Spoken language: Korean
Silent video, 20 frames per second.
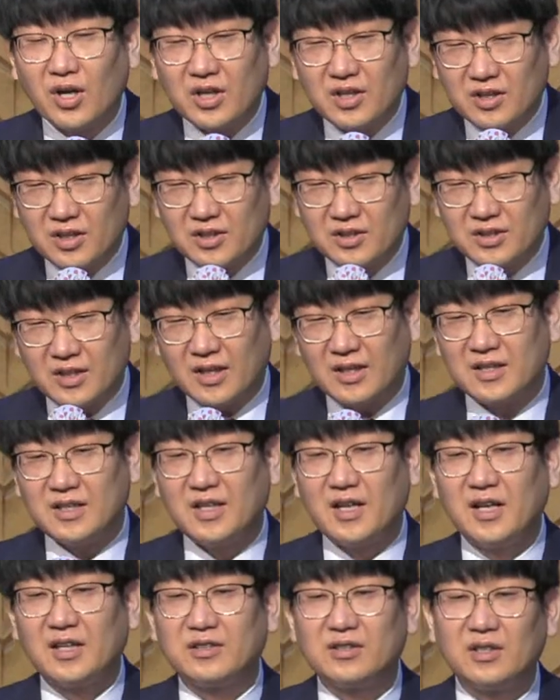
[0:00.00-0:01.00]

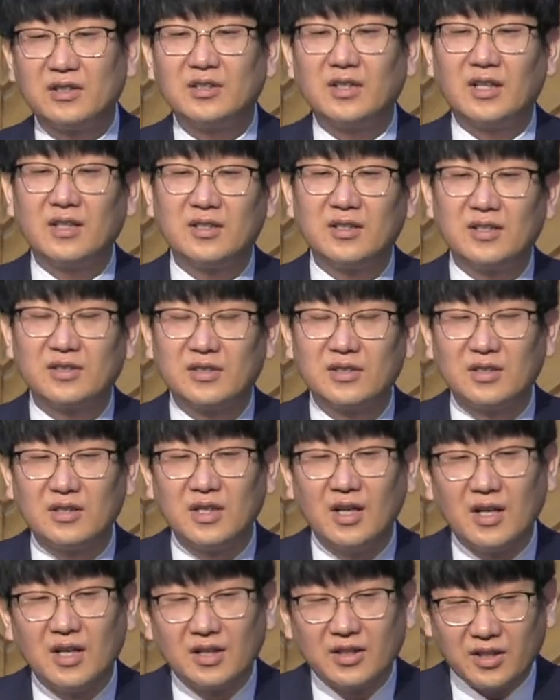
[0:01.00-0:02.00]
예자리에 섰다는 것을
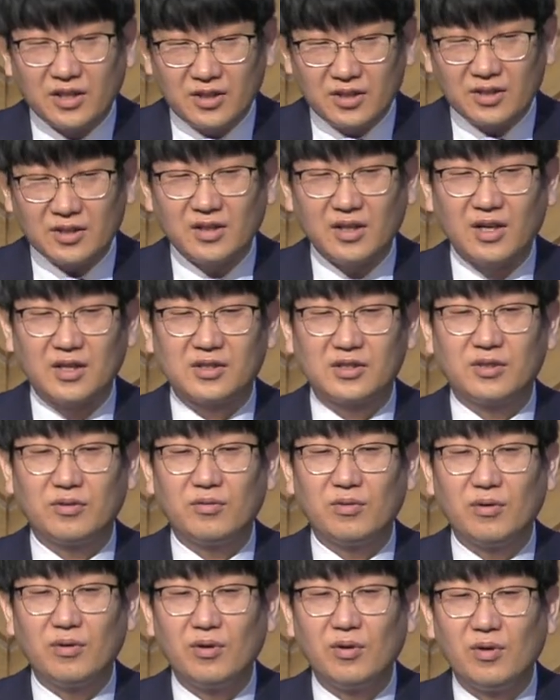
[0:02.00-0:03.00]

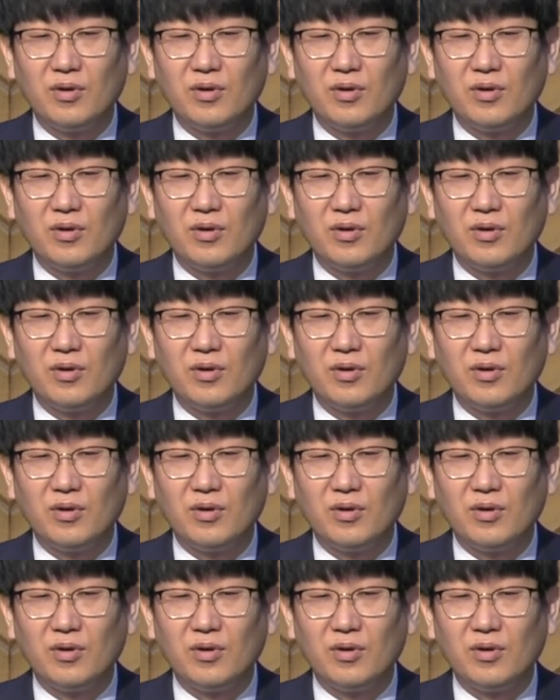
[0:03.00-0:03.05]
기억하시고